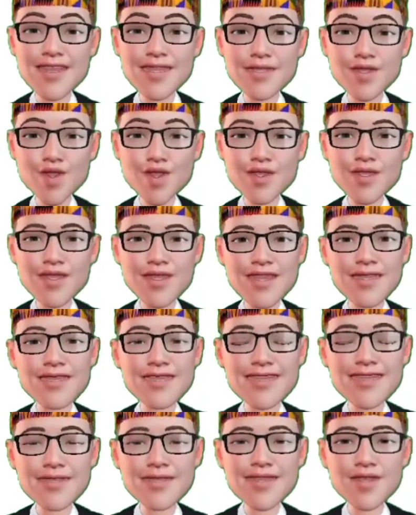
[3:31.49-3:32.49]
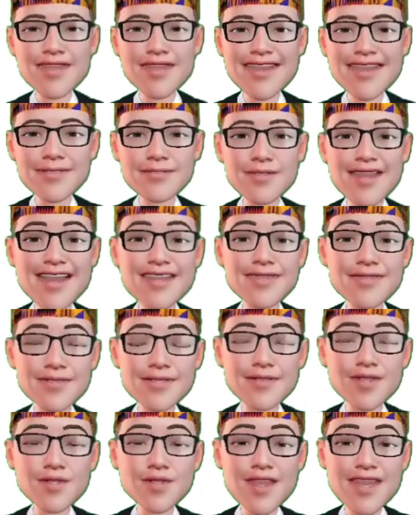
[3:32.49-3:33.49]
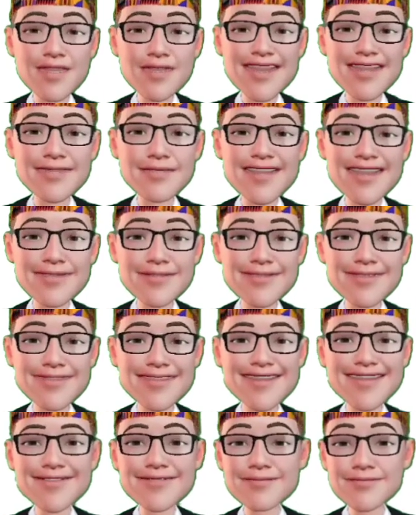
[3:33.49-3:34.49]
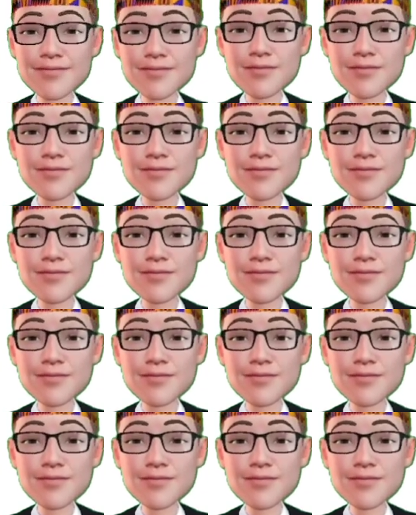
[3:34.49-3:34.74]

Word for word: kamu dari kegelapan kepada cahaya.